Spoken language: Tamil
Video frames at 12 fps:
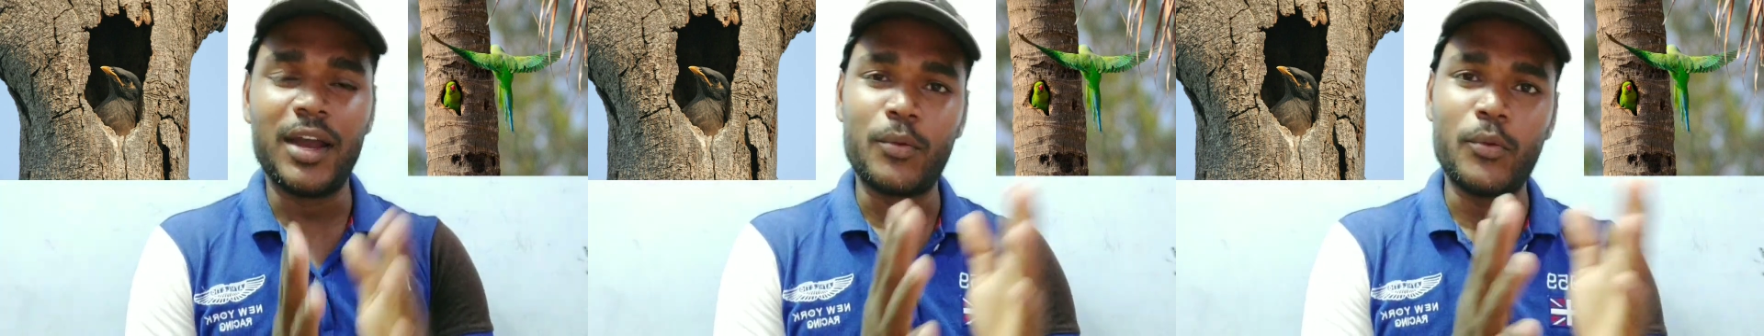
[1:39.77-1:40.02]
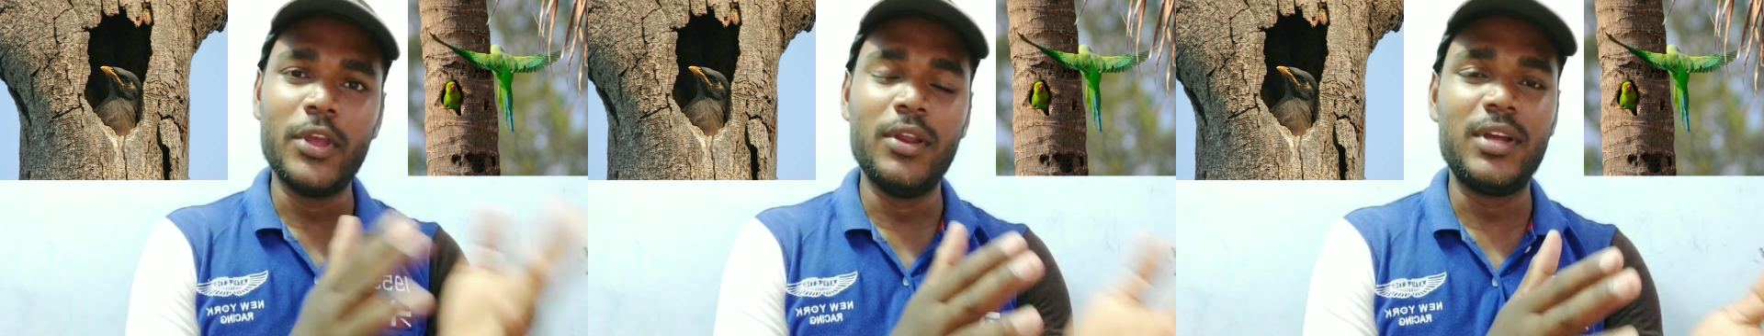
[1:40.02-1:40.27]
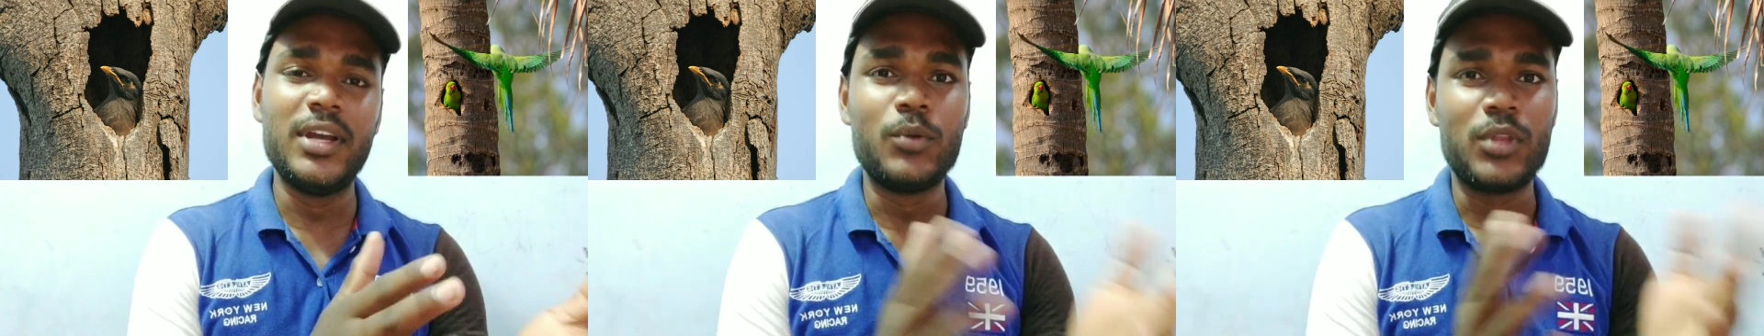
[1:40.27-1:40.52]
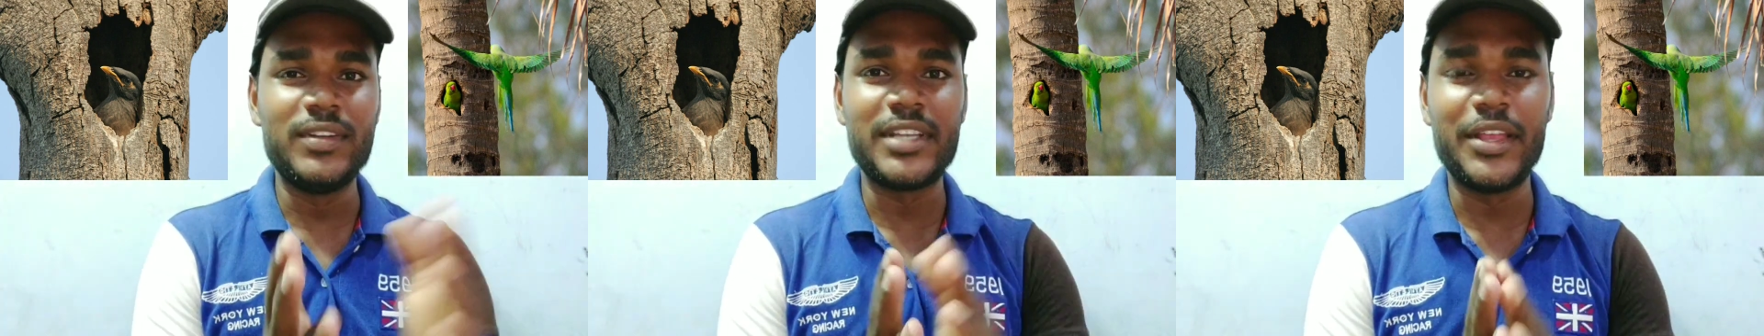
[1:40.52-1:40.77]
குயிலுக்கு
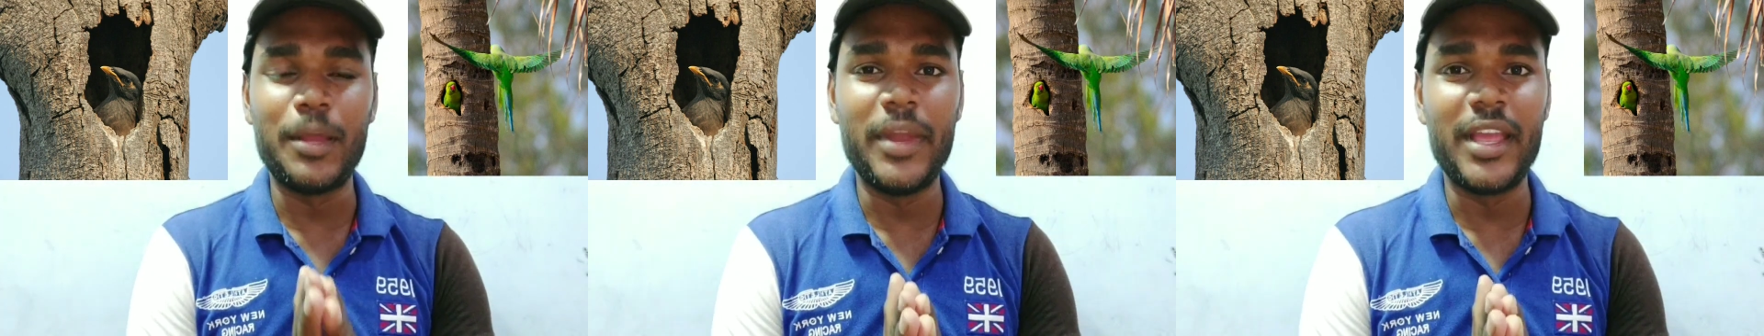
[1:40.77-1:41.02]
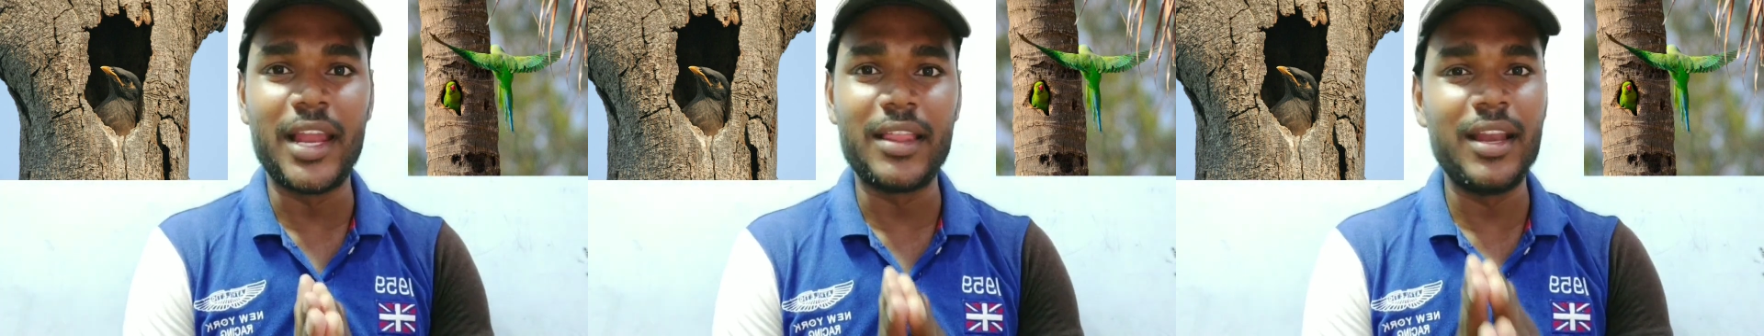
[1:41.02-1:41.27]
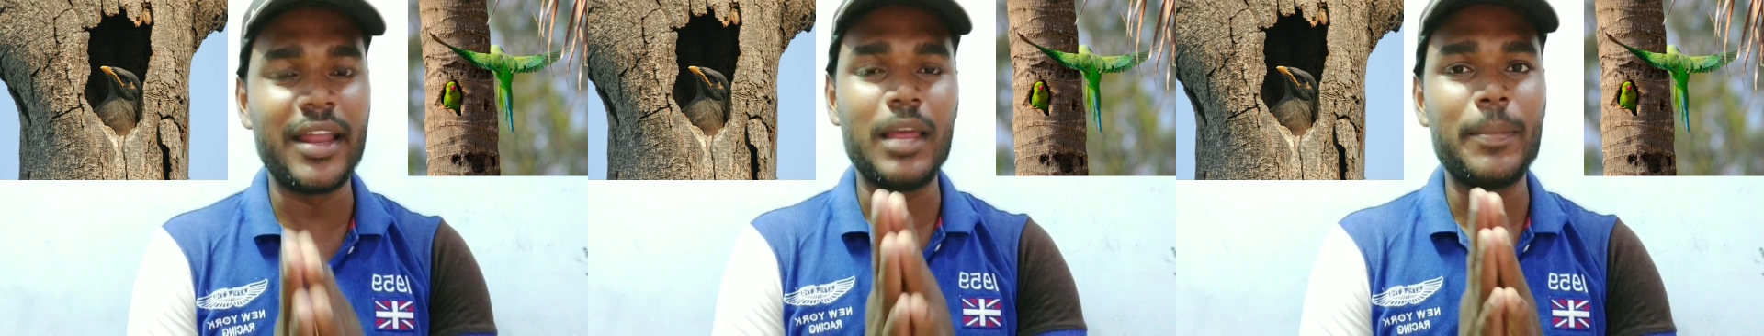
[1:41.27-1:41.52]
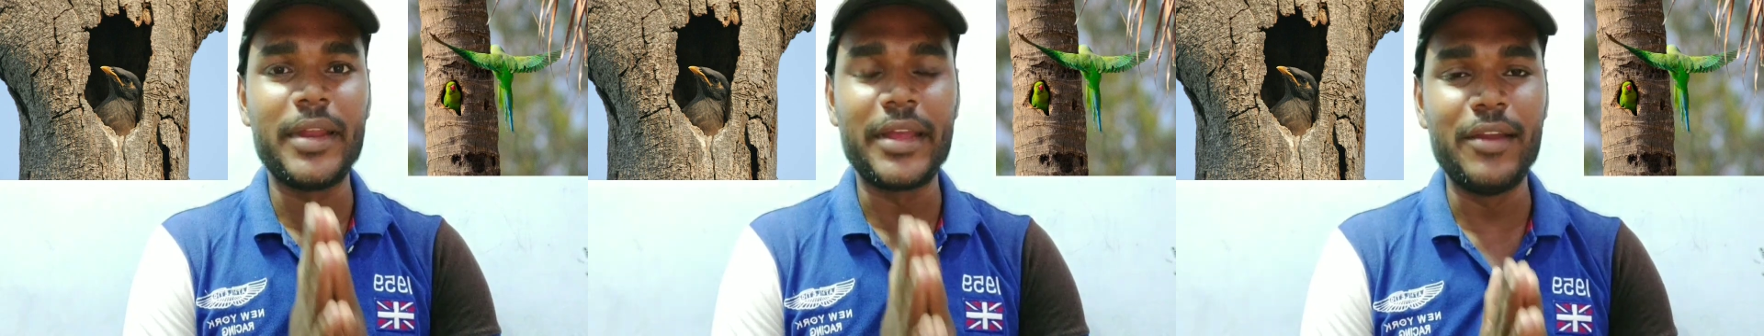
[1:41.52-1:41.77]
உதவி செய்யுது அப்படிங்கிறதால நிறைய பேர்